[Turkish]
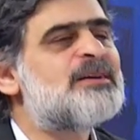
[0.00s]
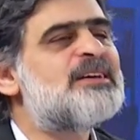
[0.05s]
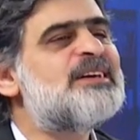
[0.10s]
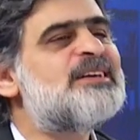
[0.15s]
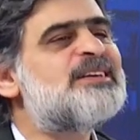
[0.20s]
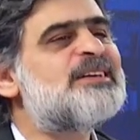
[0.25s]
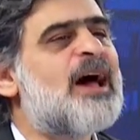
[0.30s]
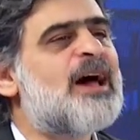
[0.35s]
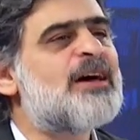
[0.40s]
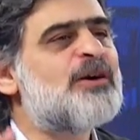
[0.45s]

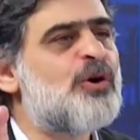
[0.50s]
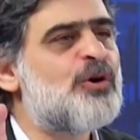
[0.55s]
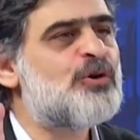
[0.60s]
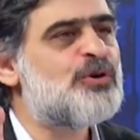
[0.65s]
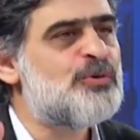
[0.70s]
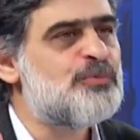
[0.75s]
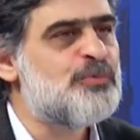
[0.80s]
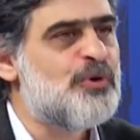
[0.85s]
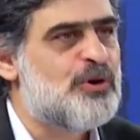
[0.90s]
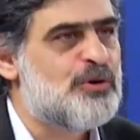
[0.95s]
Hikaye
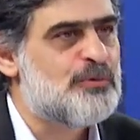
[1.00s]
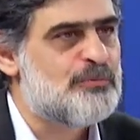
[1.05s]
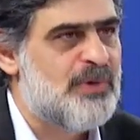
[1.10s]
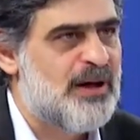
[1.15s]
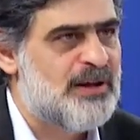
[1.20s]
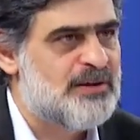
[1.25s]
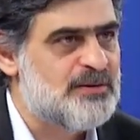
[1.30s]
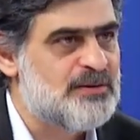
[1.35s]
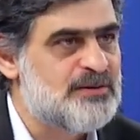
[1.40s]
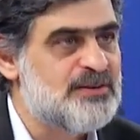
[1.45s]
okumuyorum
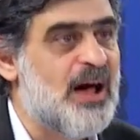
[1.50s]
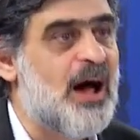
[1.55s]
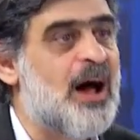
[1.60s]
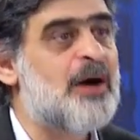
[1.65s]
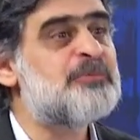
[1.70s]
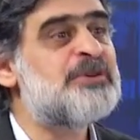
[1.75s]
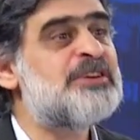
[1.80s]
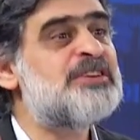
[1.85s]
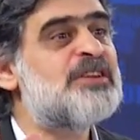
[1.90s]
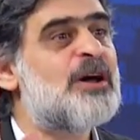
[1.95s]
ben,
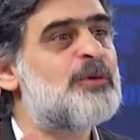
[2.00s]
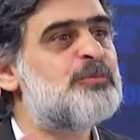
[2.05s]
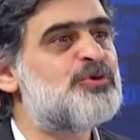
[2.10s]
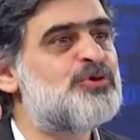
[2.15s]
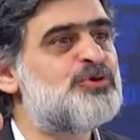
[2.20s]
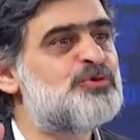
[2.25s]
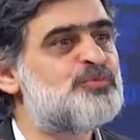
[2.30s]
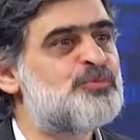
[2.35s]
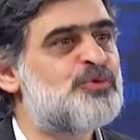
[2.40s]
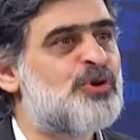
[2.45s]
tahminde
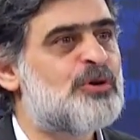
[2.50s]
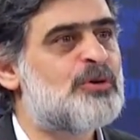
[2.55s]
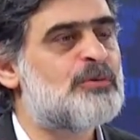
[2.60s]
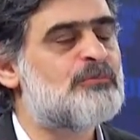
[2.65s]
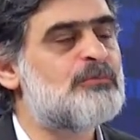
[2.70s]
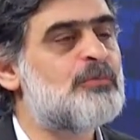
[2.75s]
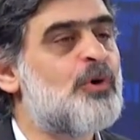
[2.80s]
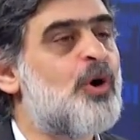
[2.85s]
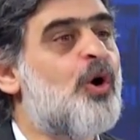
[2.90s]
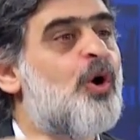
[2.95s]

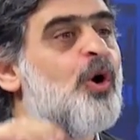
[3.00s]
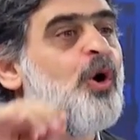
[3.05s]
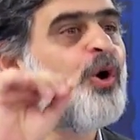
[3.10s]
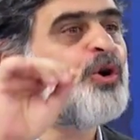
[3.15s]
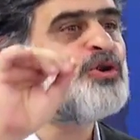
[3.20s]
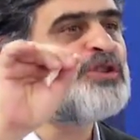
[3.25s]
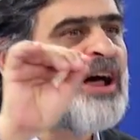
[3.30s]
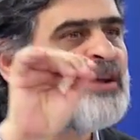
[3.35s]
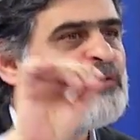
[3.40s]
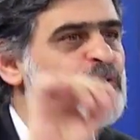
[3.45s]
bulunmuyorum.
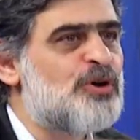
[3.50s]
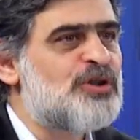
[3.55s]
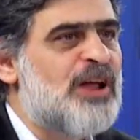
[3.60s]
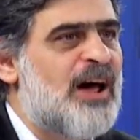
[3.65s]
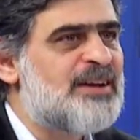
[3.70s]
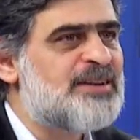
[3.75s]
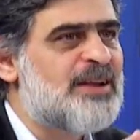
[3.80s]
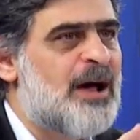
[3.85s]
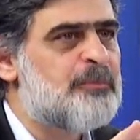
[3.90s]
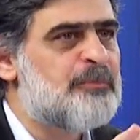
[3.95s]
Olan
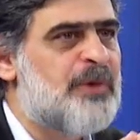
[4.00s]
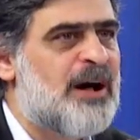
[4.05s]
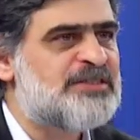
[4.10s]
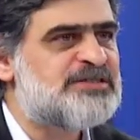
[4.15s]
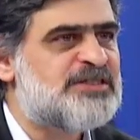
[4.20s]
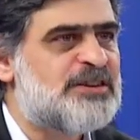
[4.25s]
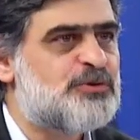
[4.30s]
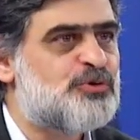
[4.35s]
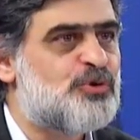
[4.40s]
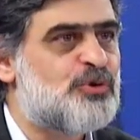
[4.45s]
olaydan
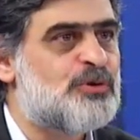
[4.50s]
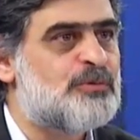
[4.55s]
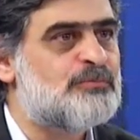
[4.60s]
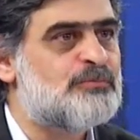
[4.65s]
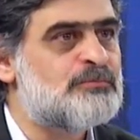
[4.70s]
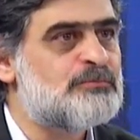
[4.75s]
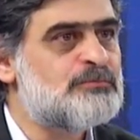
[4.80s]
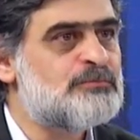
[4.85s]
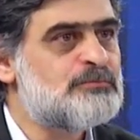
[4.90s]
bahsediyorum.